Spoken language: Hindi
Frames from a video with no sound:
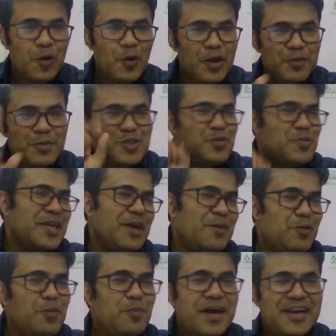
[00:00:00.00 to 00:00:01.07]
और अभी जो मैंने
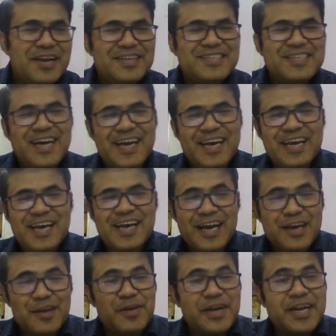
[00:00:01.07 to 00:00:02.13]
आपको मार्कर सिखाया है
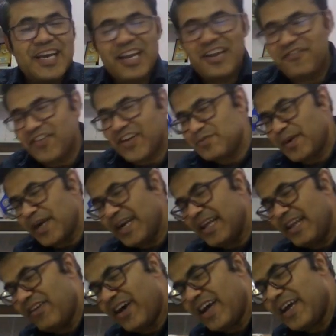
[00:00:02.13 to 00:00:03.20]
अगर मैं डेल एफ एक्स बाय
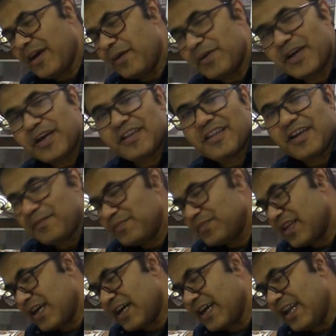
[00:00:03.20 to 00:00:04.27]
डेल वाई यहाँ पे करता
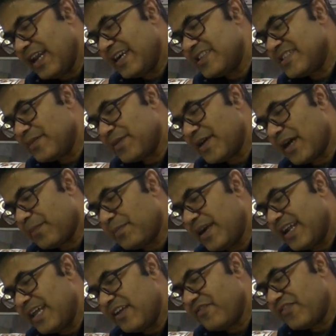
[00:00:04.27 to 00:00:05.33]
अगर लेट से मैं यहाँ पे
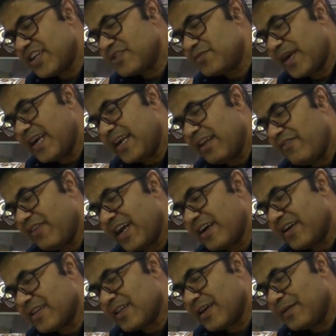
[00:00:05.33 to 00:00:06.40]
डेल एफ एक्स बाय डेल वाई
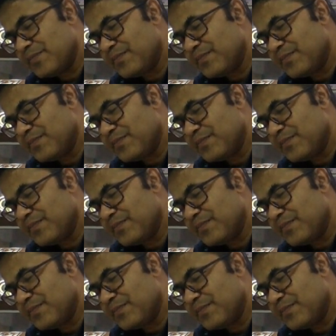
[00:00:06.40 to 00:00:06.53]
करता